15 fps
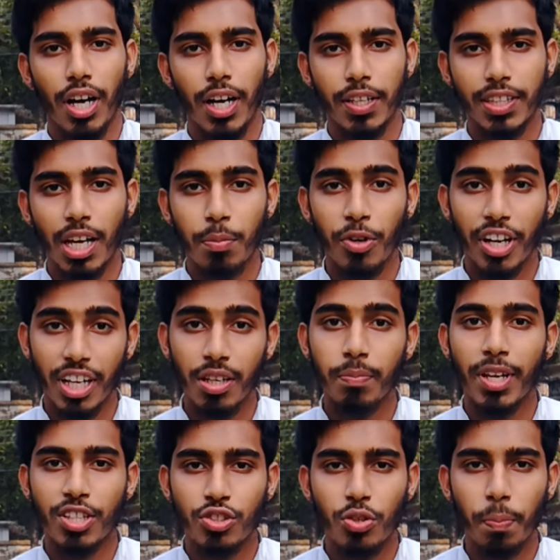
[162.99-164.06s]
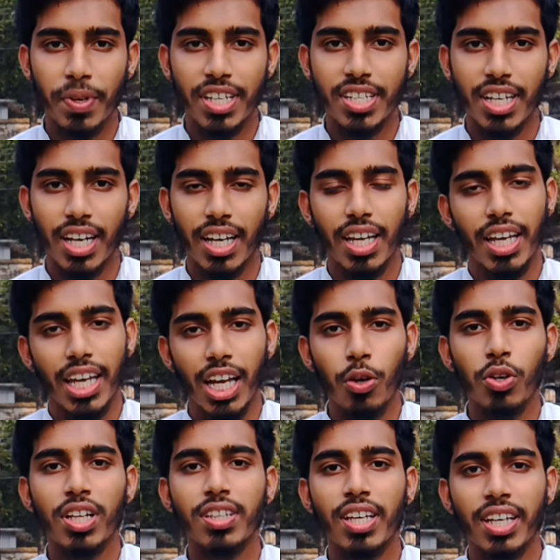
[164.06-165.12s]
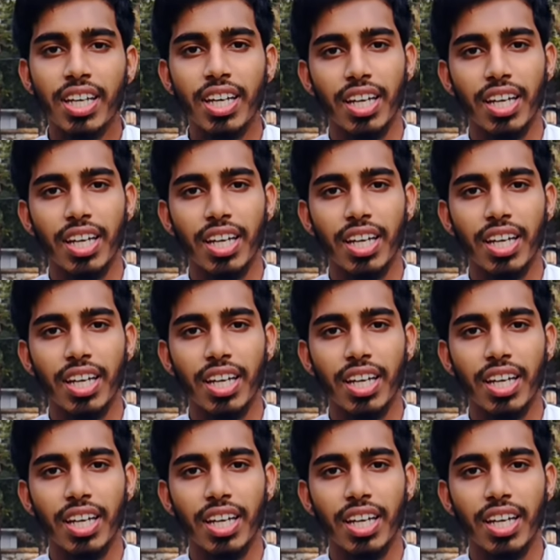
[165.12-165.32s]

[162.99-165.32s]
তারপর ইনভেস্টোপিডিয়া এগুলো থেকে